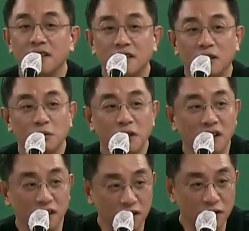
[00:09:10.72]
자, 준비
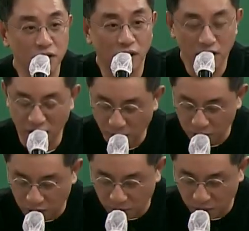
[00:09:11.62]
다 되셨죠? 일
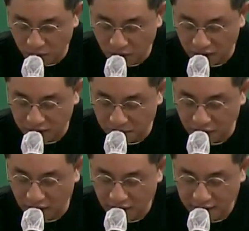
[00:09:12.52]
번부터 보도록
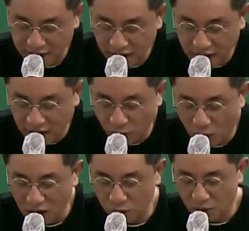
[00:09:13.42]
하겠습니다. 이
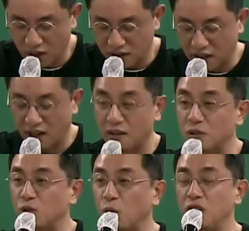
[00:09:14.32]
왈도라는
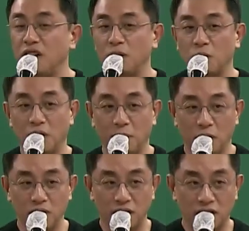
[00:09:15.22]
사람은 조직 이론의
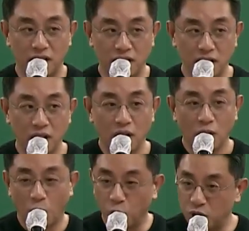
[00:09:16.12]
변천사를
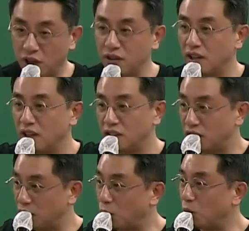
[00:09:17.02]
고전,
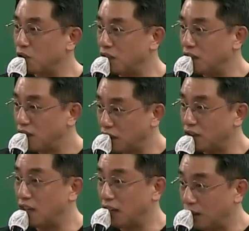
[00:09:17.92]
신고전,
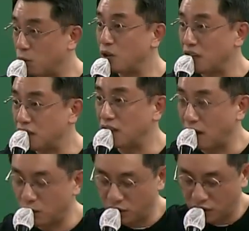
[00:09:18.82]
현대 이렇게 이제
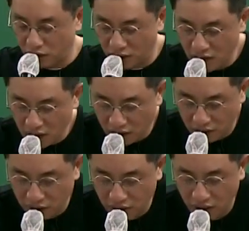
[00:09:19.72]
나눴죠.
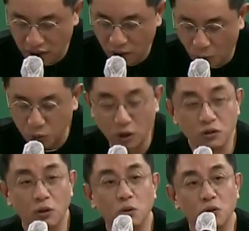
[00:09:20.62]
그래서 이제
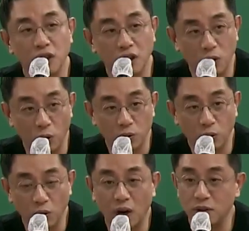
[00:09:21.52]
고전적 조직 이론
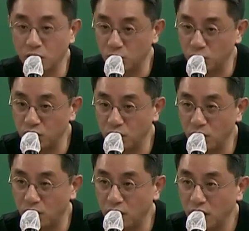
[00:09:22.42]
동그라미
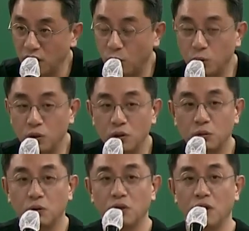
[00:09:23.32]
쳐두시고, 이
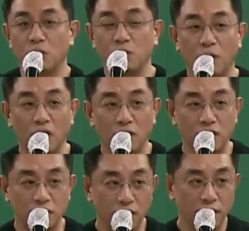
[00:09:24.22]
고전적 조직 이론은 뭐라고
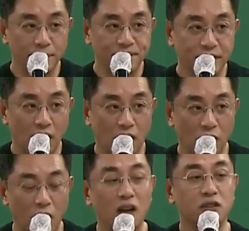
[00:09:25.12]
했어요? 어,
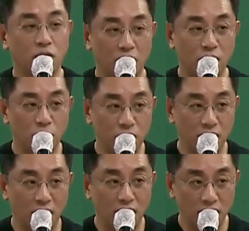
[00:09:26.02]
과학적
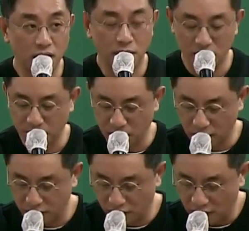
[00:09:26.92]
관리론이다 이렇게
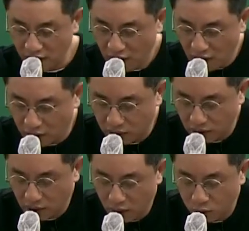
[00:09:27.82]
말씀드렸죠.
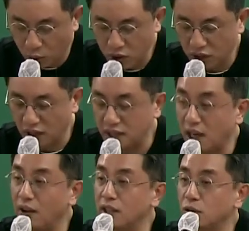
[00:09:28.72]
그래서 조직 내
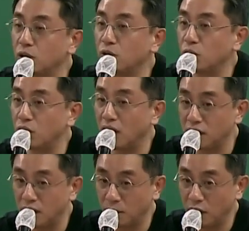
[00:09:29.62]
사회적 능률이
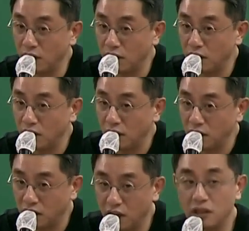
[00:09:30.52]
아니라 뭐예요?
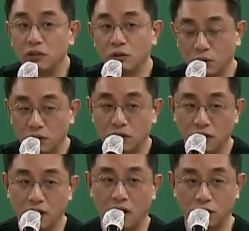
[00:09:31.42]
기계적
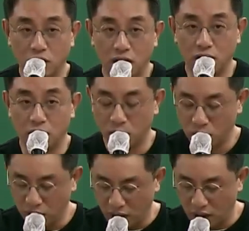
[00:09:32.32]
능률성을 강조하는
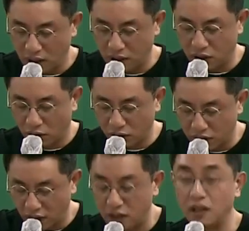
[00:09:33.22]
거고, 인간을
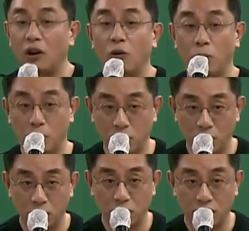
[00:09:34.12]
경제인이라고 보는
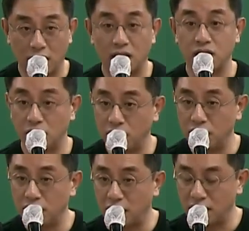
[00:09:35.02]
거죠.
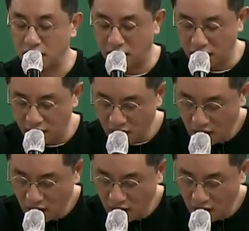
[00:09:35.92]
자아실현인이 아니라.